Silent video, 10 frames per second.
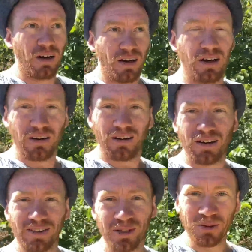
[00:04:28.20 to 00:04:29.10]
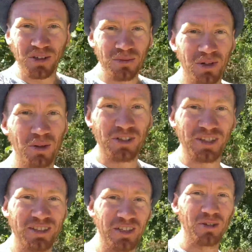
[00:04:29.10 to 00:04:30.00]
э, которым
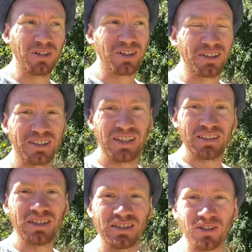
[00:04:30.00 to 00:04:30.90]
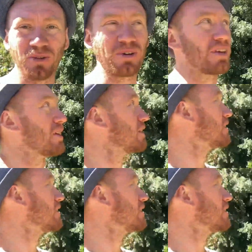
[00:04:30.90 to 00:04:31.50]
хочется не только насладиться, но и